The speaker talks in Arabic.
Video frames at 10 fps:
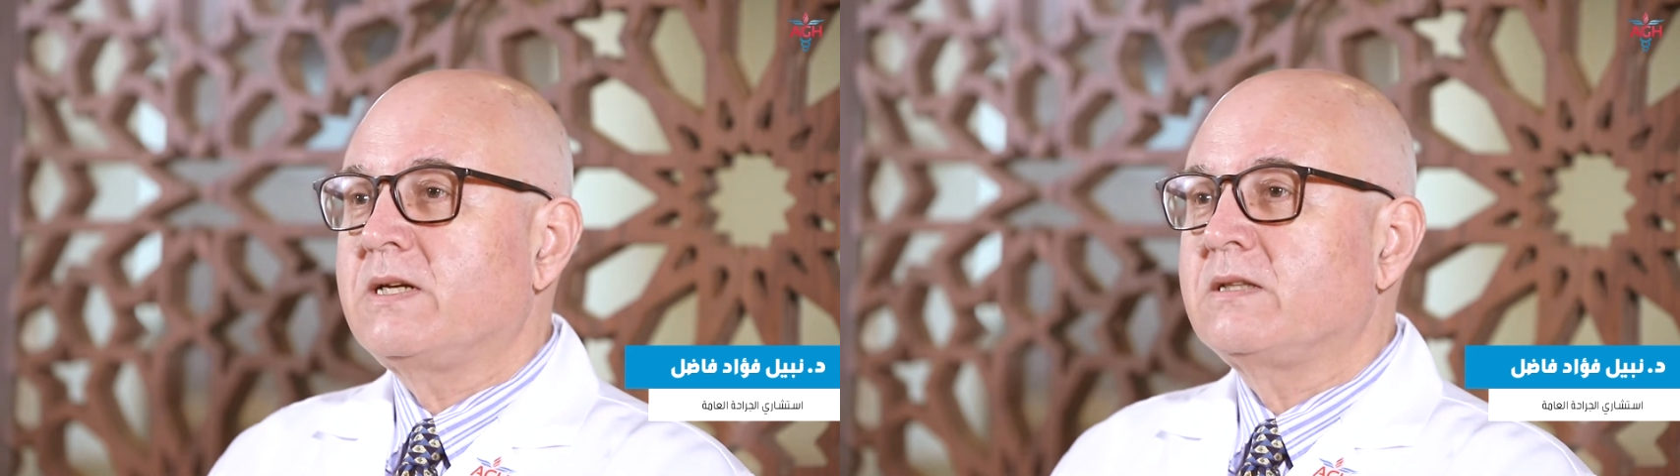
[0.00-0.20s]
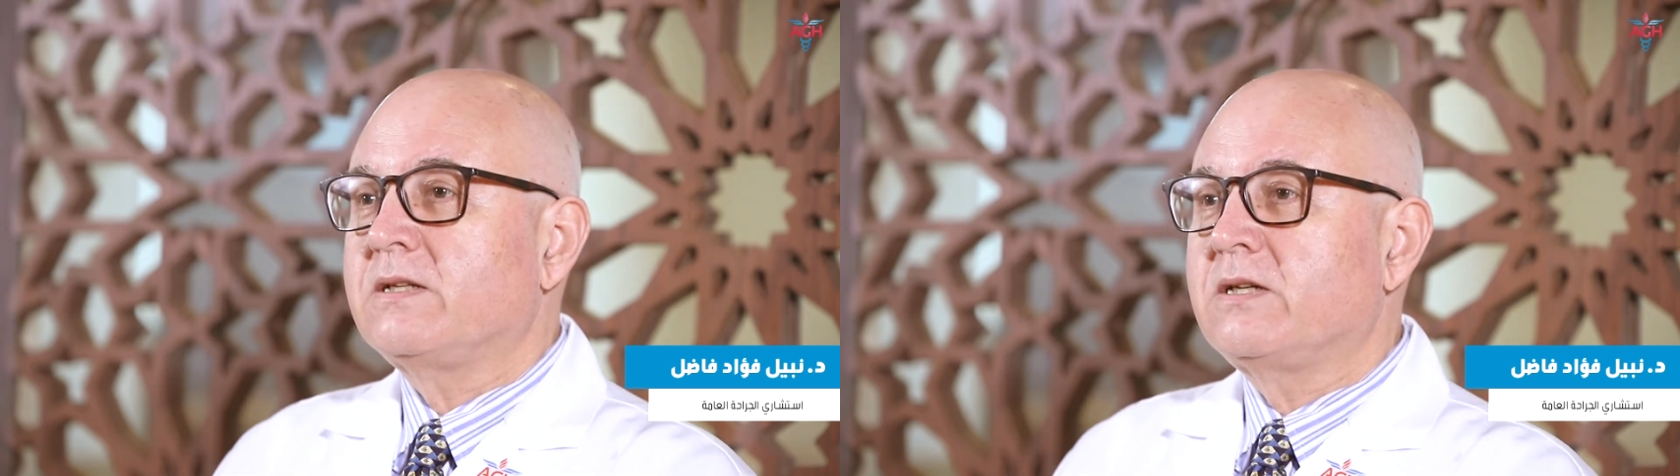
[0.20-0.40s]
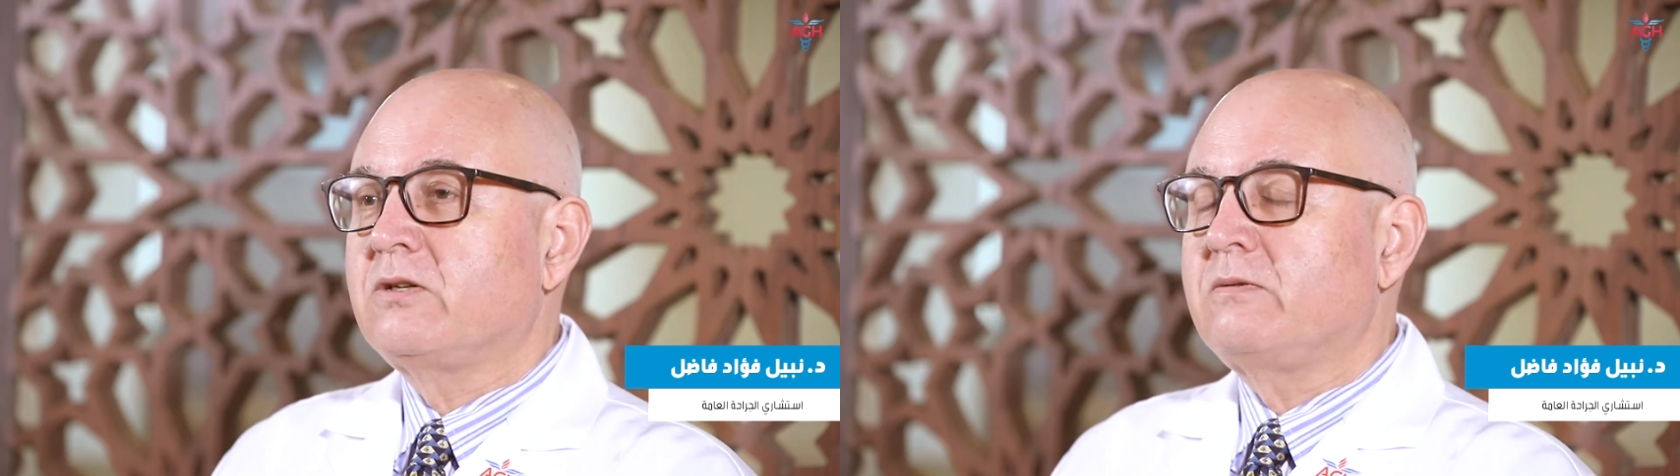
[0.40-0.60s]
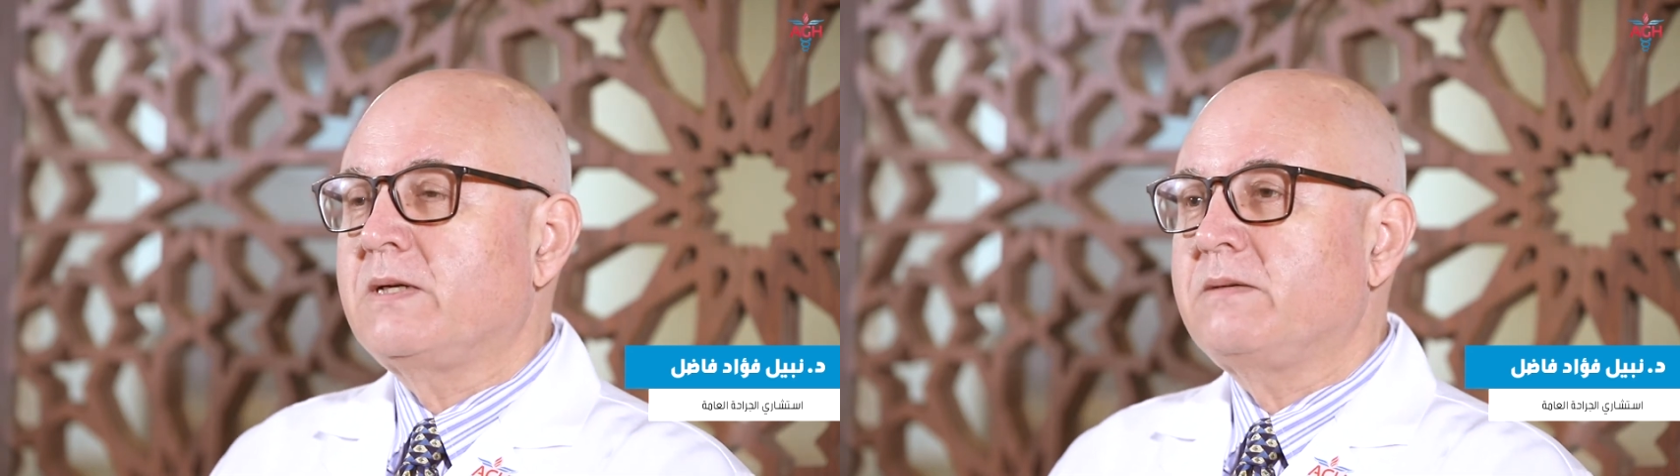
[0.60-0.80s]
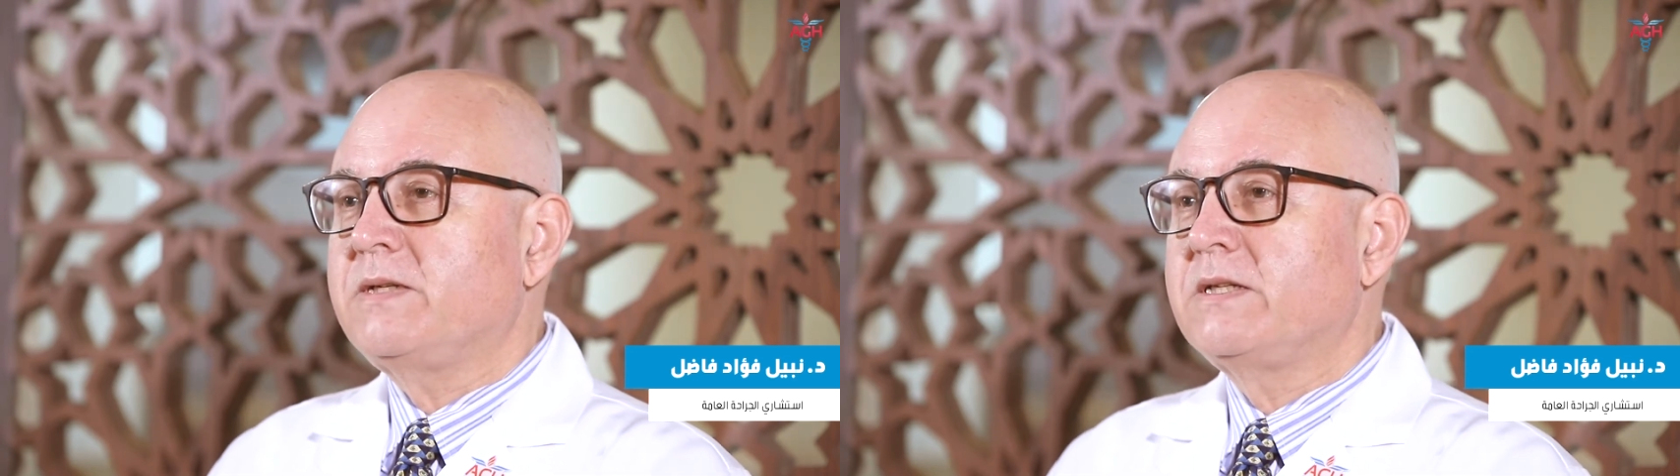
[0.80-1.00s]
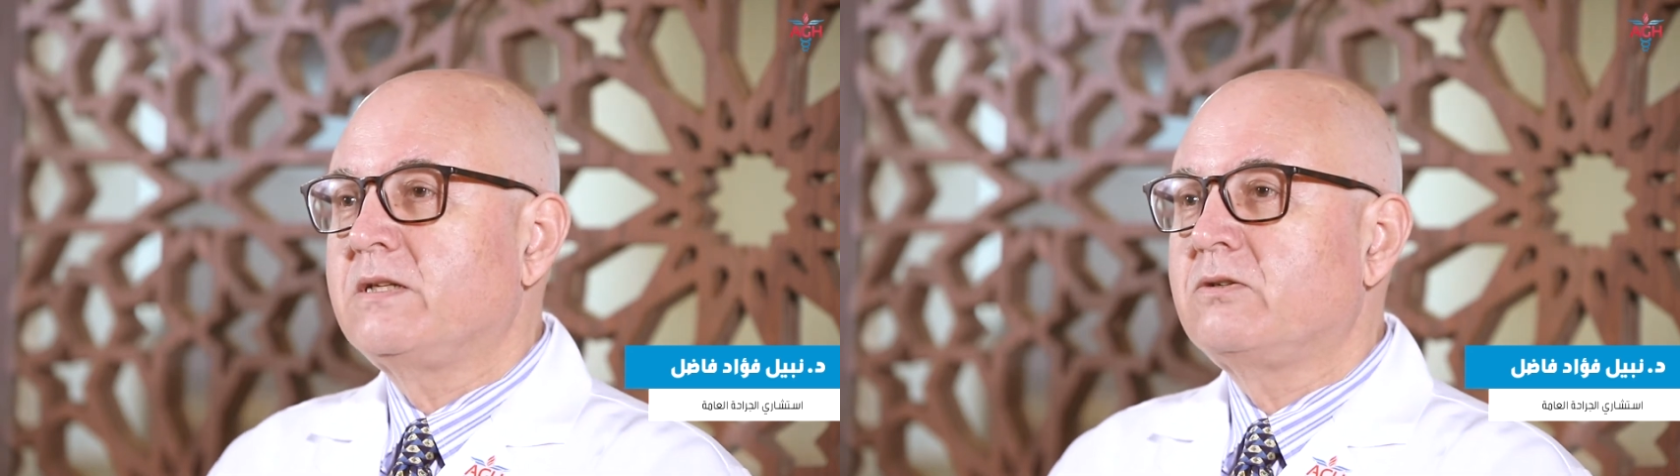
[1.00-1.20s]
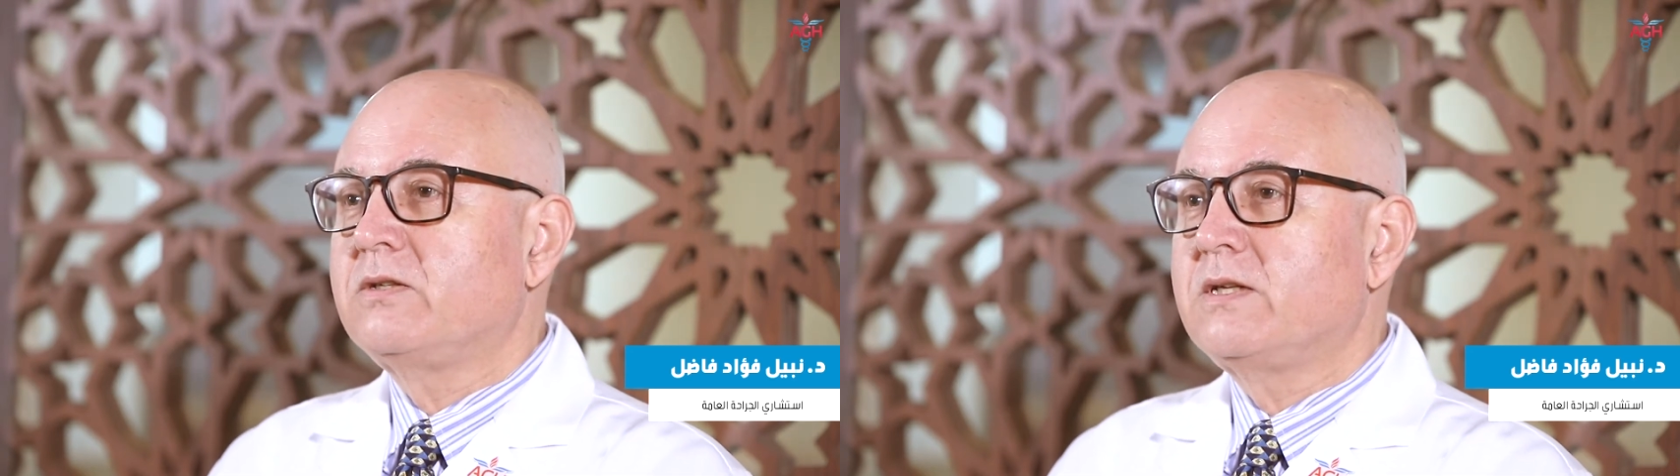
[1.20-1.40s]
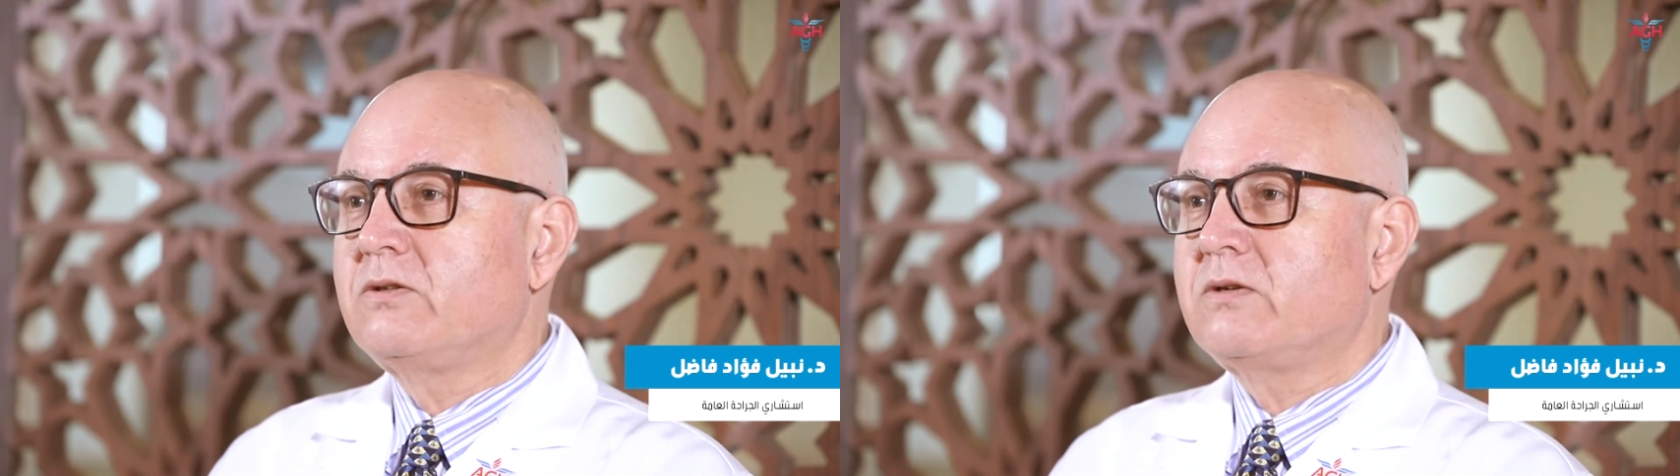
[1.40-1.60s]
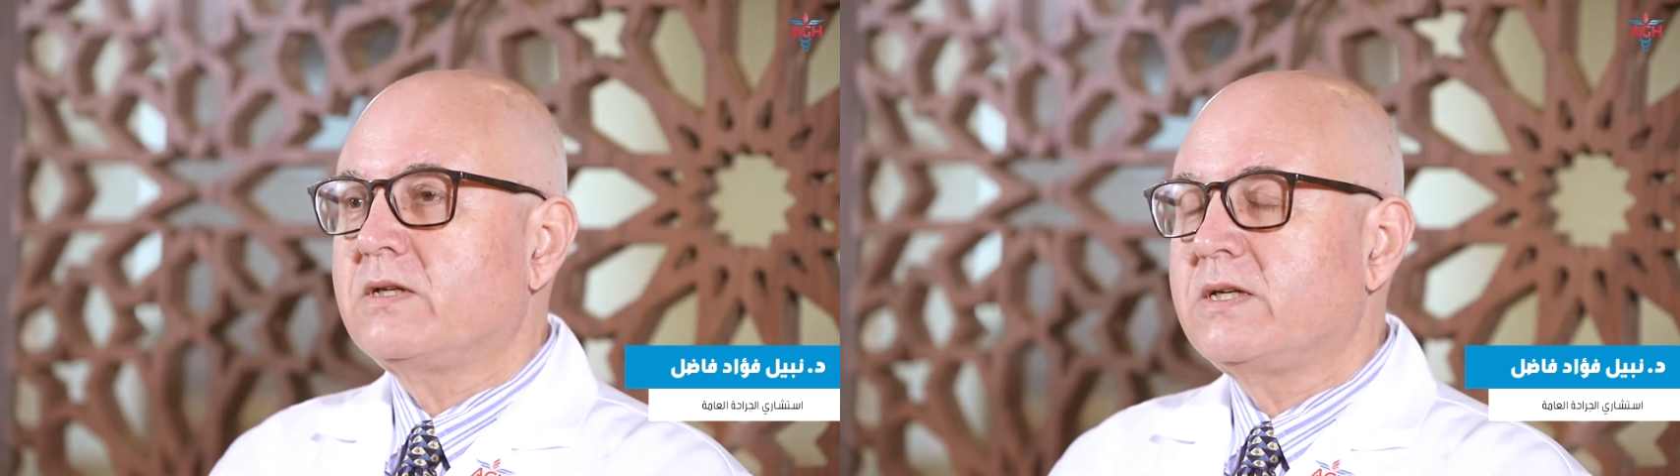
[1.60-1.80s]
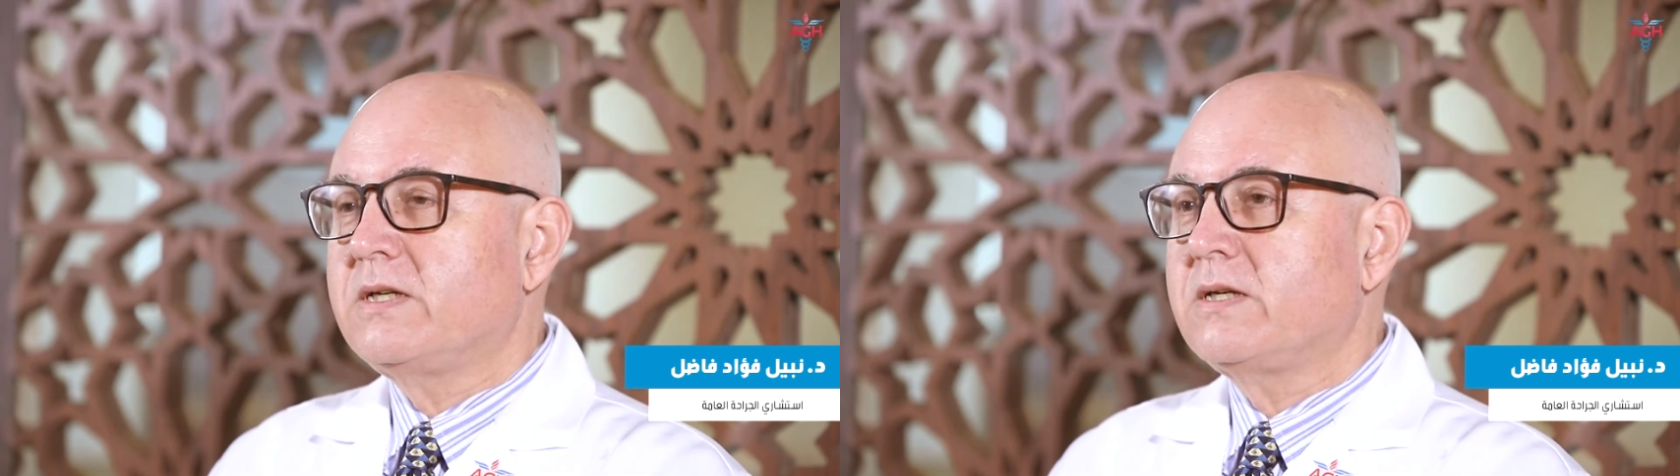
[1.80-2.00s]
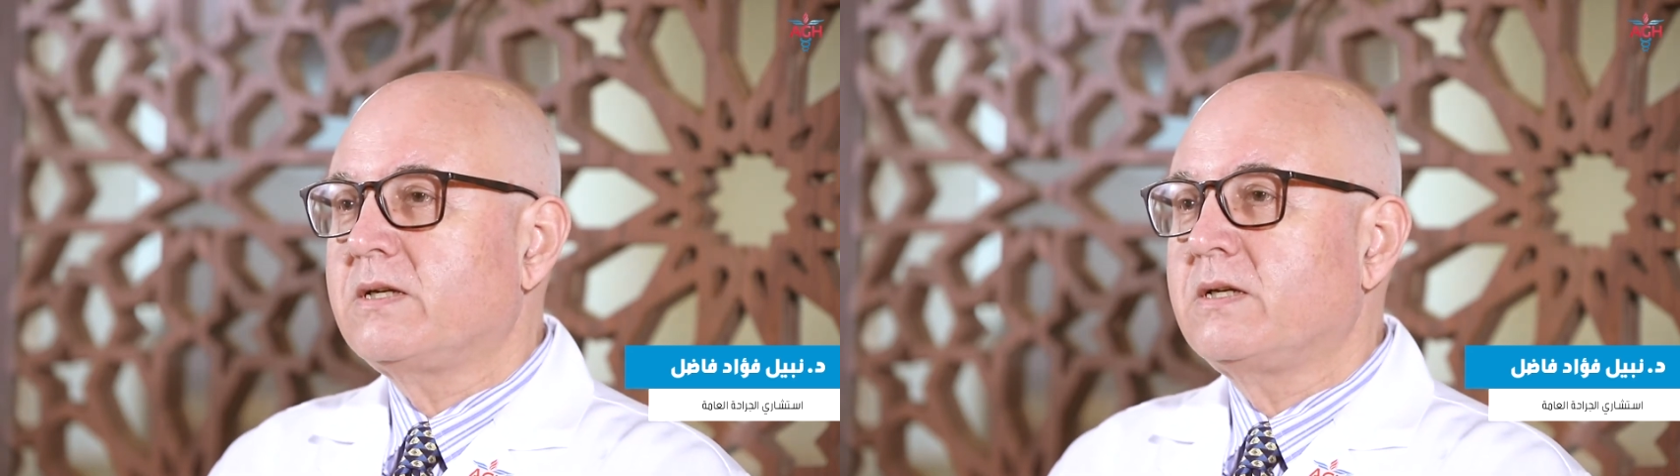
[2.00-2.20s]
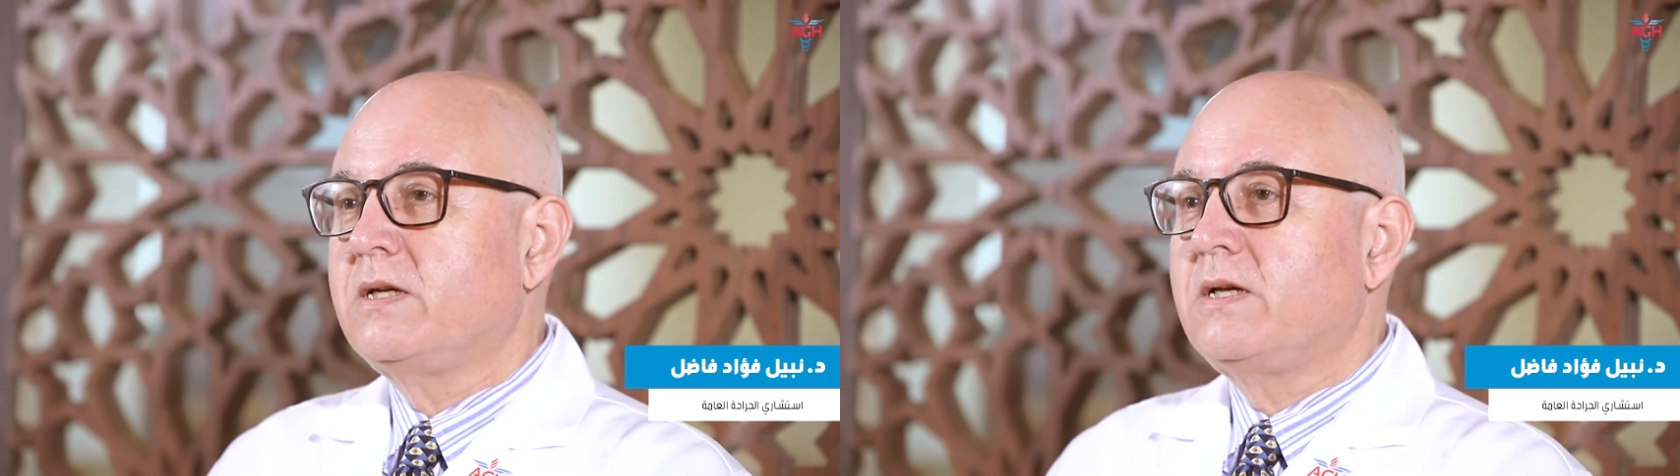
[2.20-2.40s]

كان تضخم حميد الغدة الدرقية